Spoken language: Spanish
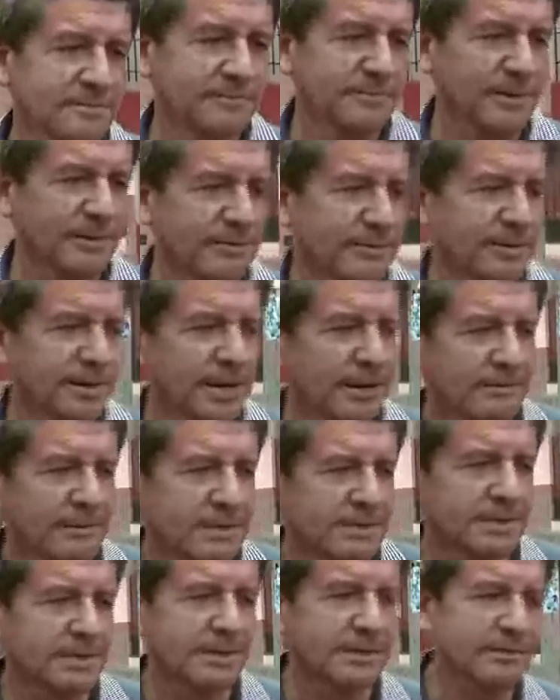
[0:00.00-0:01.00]
me vine a
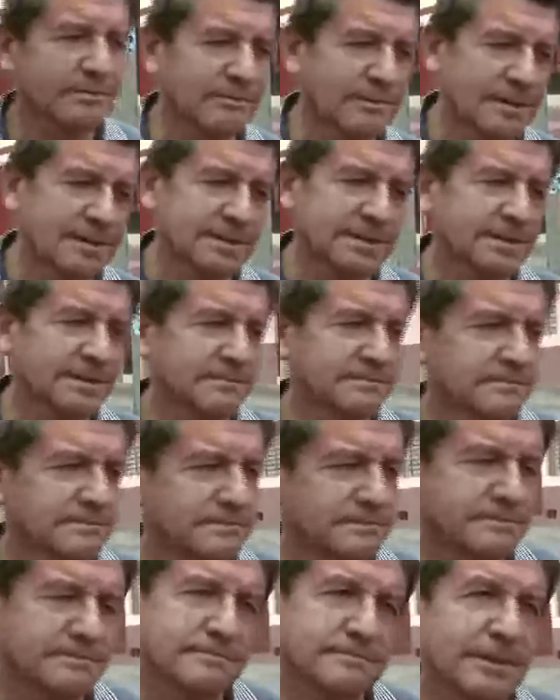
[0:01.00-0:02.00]
guardar nomás y
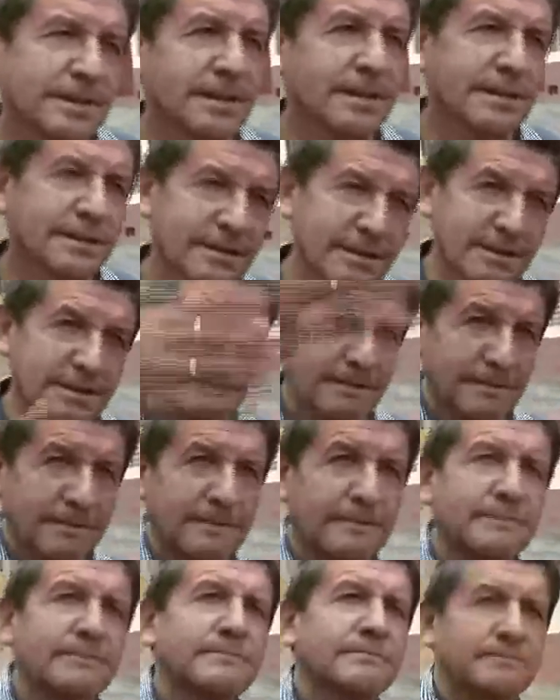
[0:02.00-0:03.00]
me quedé
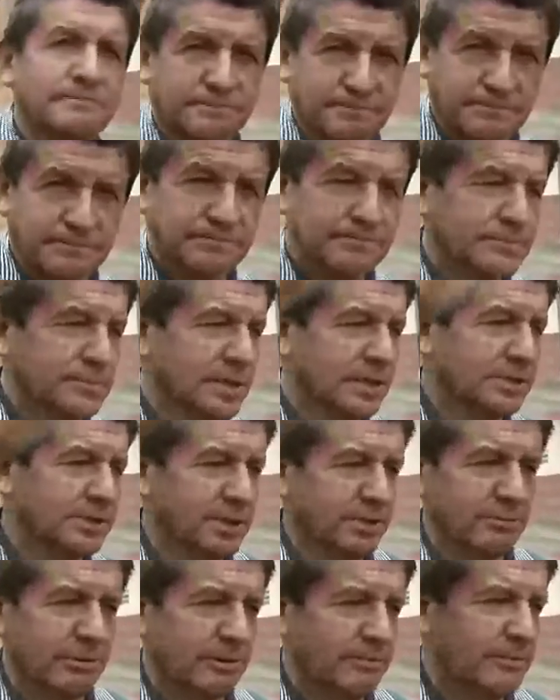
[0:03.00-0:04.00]
en
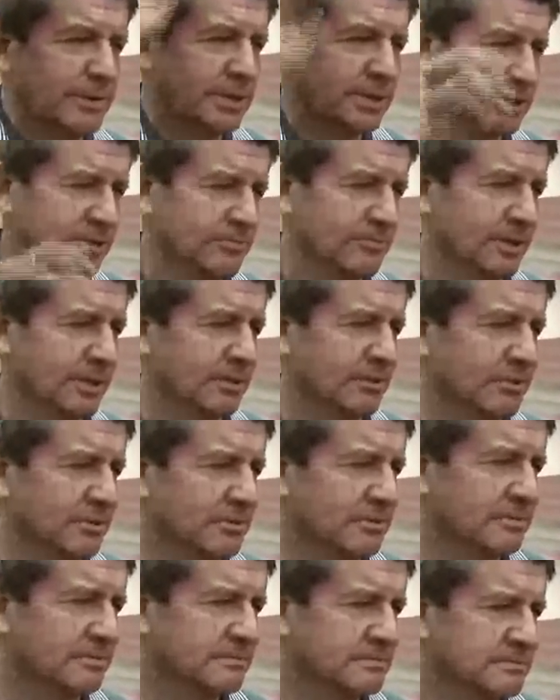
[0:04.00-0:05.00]
terreno abierto mejor.
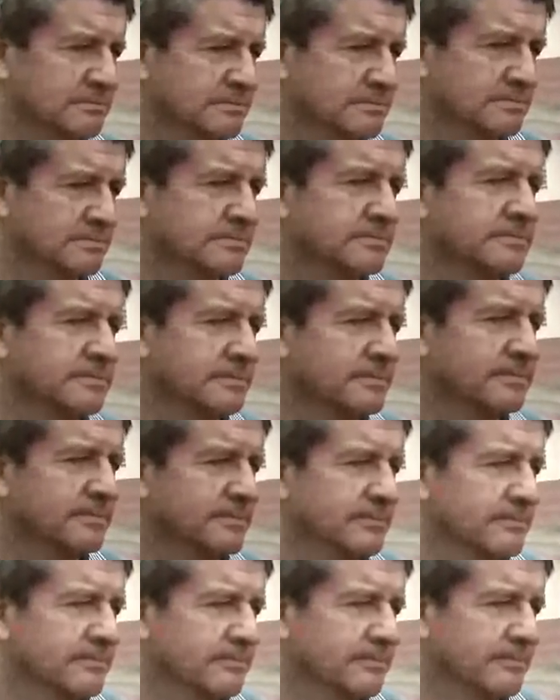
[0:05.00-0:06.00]
¿Y la
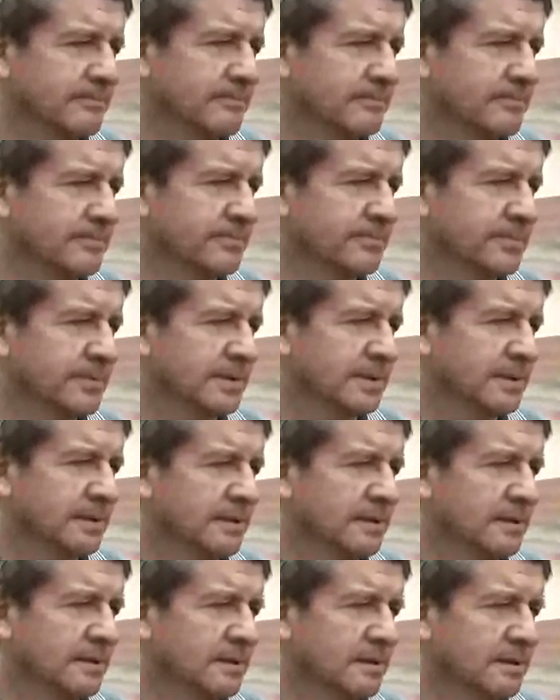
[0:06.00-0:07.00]
familia en este
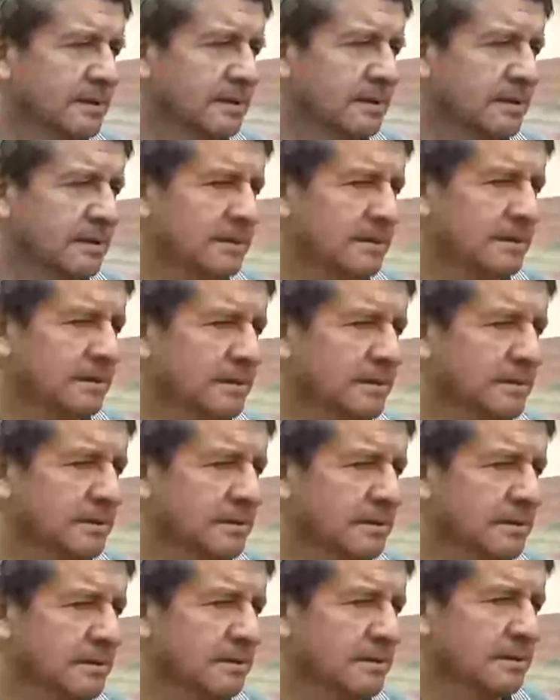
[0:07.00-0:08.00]
caso salió usted a ver
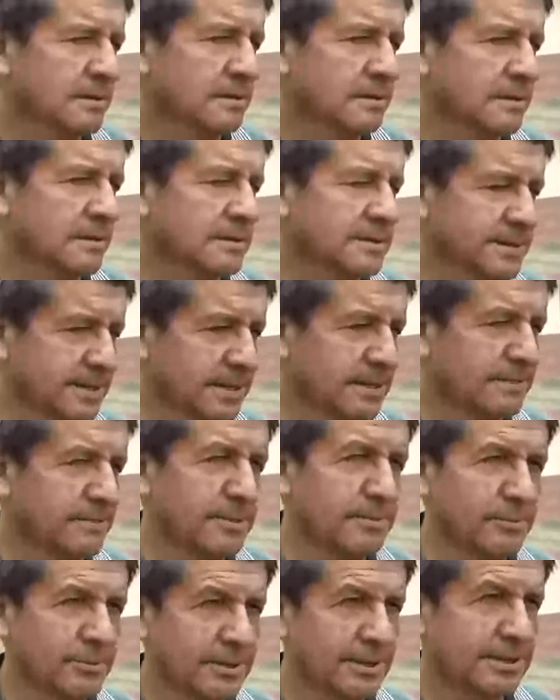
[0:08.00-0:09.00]
cómo estaba? Sí,
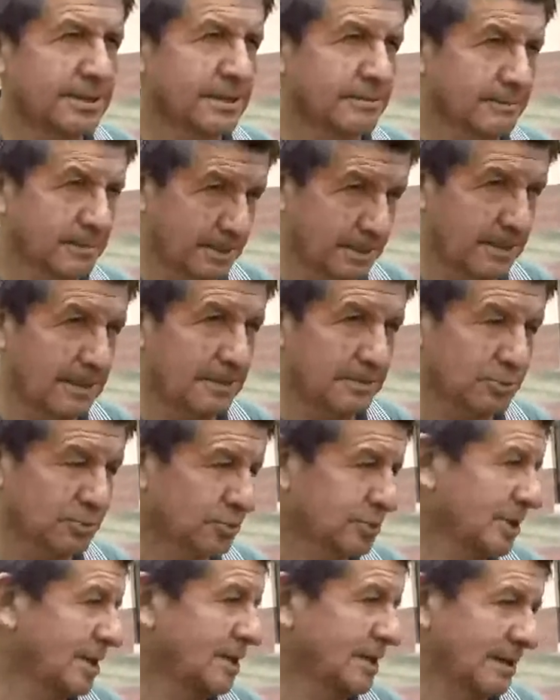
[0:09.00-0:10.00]
mi mujer también
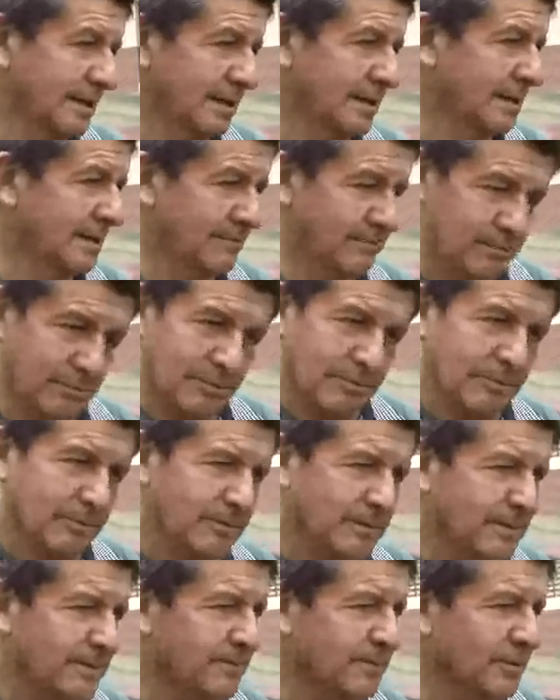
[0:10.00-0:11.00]
asustada, ella como
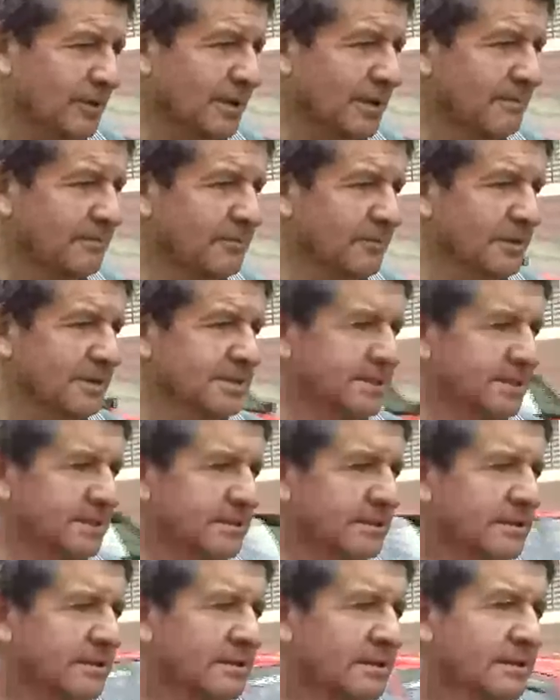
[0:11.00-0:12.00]
vive por acá
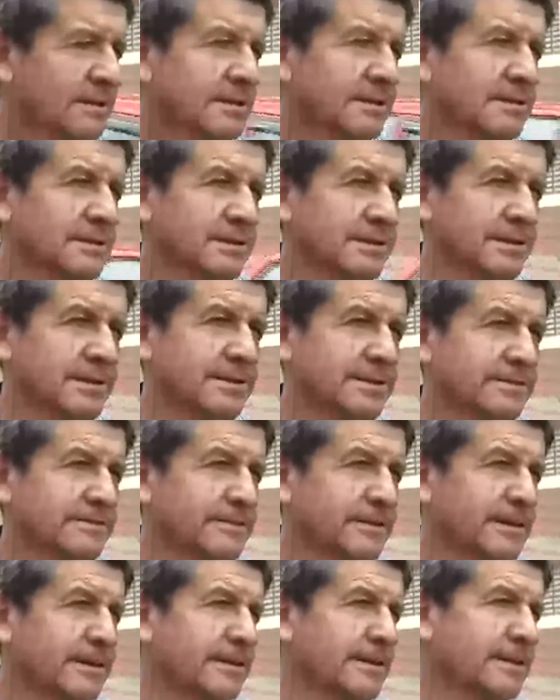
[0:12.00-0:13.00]
dice,
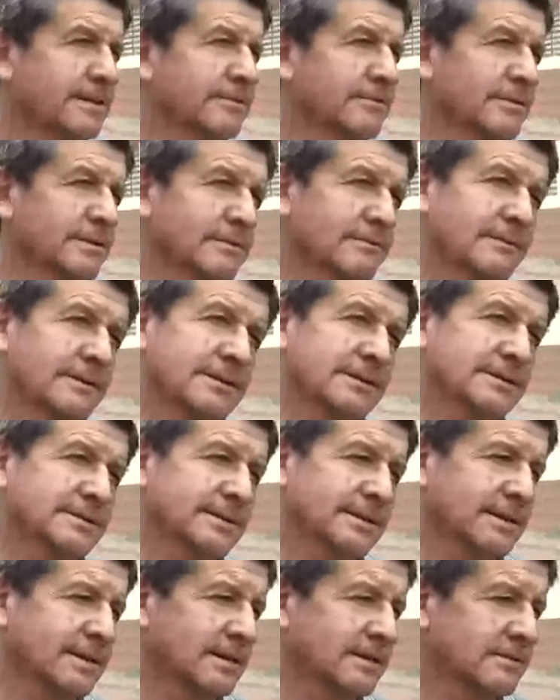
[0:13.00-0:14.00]
ve hijito, anda a guardar
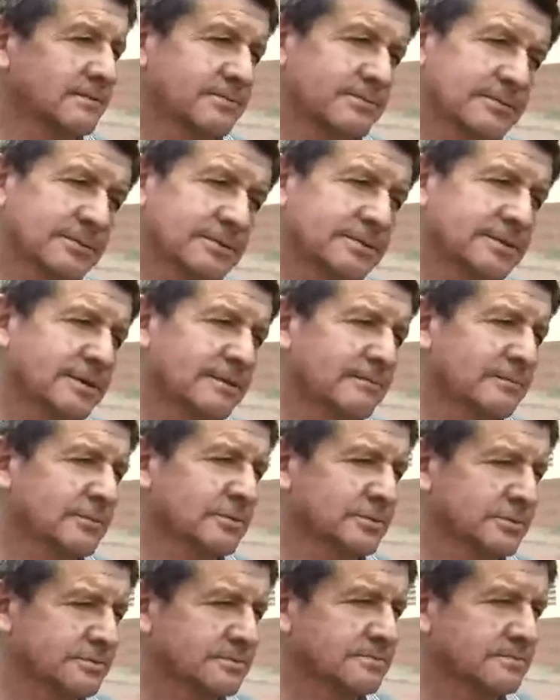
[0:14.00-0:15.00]
ese carro porque estamos...